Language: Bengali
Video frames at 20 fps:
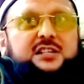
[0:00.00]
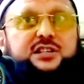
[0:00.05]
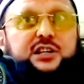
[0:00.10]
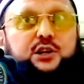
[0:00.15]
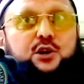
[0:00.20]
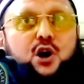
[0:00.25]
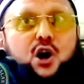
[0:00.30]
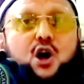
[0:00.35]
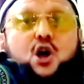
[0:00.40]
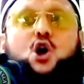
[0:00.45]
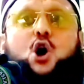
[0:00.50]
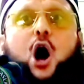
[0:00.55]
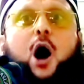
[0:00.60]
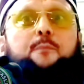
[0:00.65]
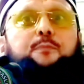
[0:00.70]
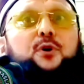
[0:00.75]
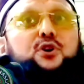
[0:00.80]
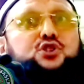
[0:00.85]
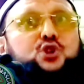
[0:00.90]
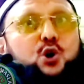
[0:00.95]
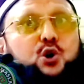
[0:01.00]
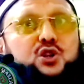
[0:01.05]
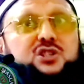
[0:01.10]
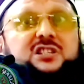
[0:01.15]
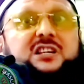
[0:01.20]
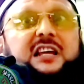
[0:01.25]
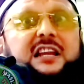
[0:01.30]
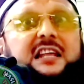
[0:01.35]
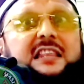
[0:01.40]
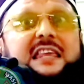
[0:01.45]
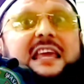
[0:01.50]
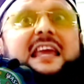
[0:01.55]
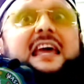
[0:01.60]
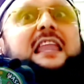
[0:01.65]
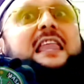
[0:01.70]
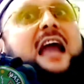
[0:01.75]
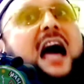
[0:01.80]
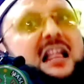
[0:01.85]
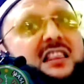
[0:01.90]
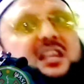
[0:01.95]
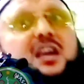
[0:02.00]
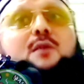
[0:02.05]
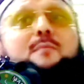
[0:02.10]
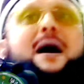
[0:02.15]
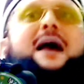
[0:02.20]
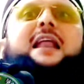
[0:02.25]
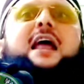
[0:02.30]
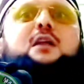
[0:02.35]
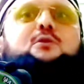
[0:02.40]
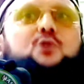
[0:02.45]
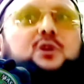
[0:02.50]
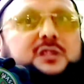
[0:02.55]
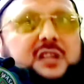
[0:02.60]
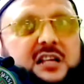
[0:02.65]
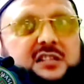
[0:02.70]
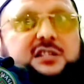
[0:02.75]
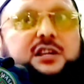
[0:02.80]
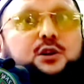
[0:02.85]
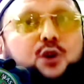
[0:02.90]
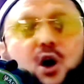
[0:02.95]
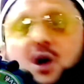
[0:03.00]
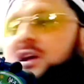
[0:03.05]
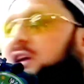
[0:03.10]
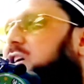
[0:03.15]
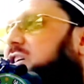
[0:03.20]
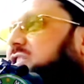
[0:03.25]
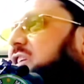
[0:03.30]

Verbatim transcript: কথা ছিল অপসংস্কৃতিকে লাঠি মারার কথা ছিল